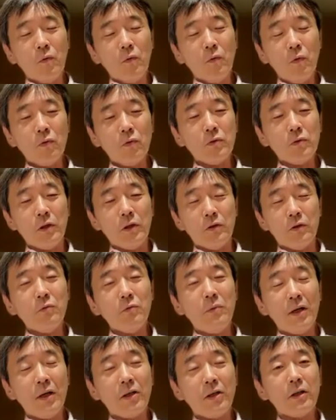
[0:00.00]
この程度
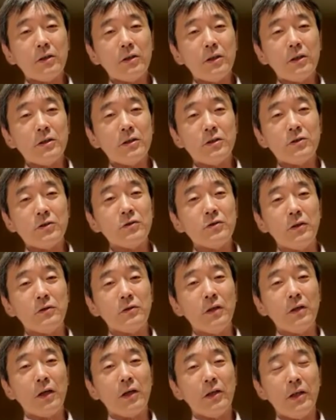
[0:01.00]
の負け方で済んで
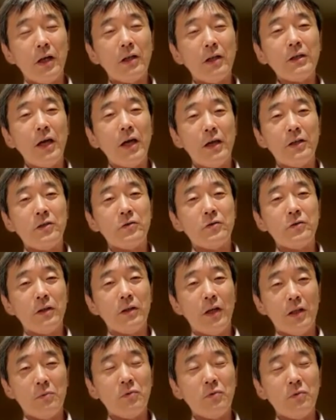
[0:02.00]
るから、やらない理由
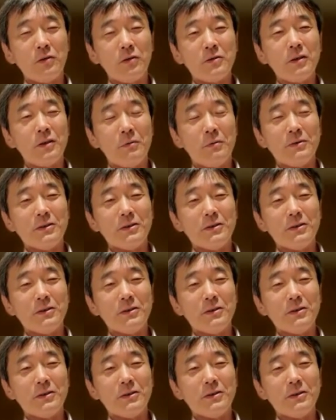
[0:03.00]
が何もなくなって